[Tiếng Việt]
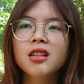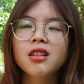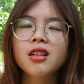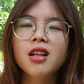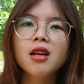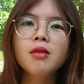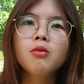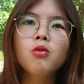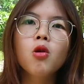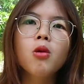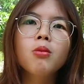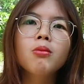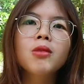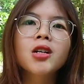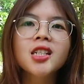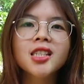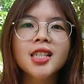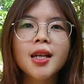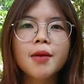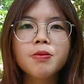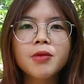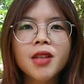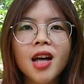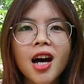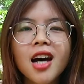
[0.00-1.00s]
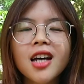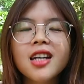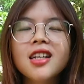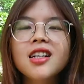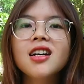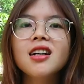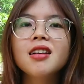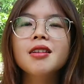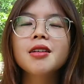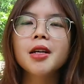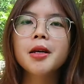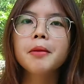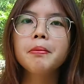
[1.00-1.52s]
để mùa mưa sắp tới
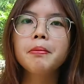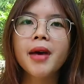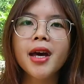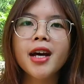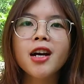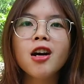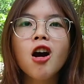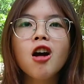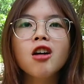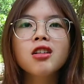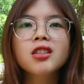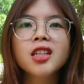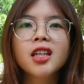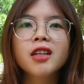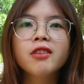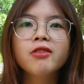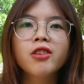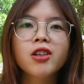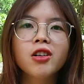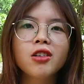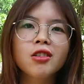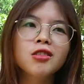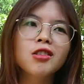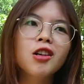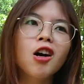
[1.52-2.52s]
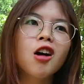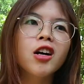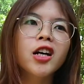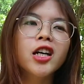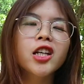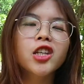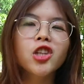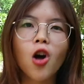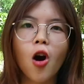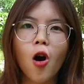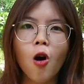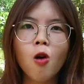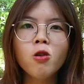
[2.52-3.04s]
à, mẹ con chị Phượng có
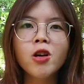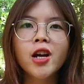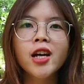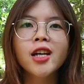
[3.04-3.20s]
cái chỗ